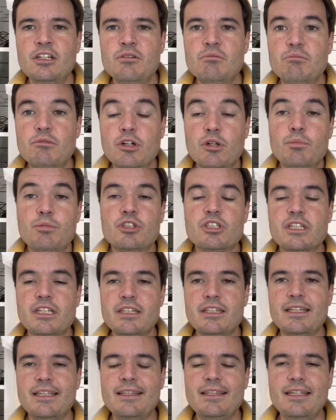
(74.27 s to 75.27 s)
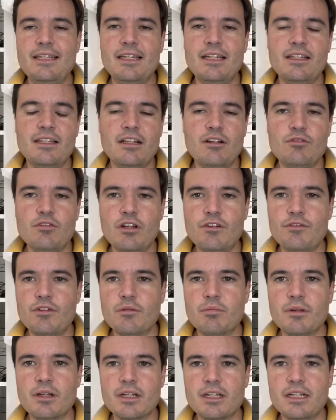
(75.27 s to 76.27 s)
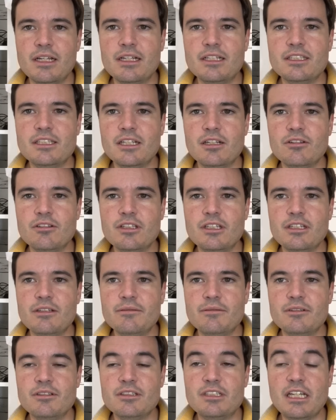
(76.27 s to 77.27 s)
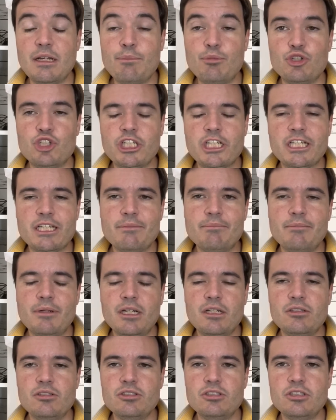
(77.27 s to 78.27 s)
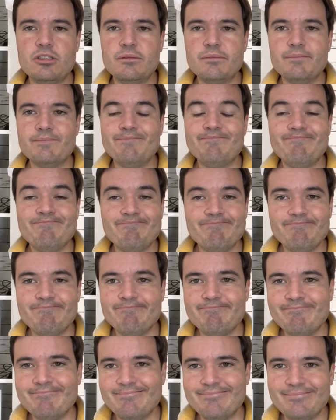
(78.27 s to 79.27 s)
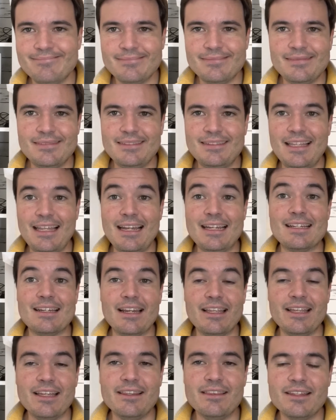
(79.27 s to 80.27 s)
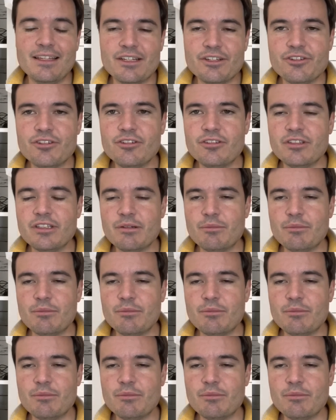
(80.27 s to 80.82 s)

bueno, pues que entendía de alguna forma que Ancelotti se pusiese en manos de las leyendas, ¿no? De